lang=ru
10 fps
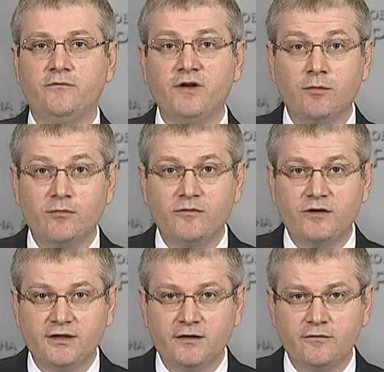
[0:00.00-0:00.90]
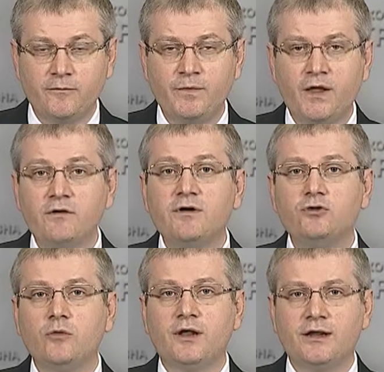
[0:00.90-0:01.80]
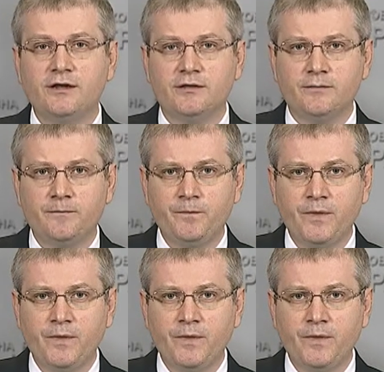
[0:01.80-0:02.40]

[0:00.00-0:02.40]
выводов. Вывод номер один.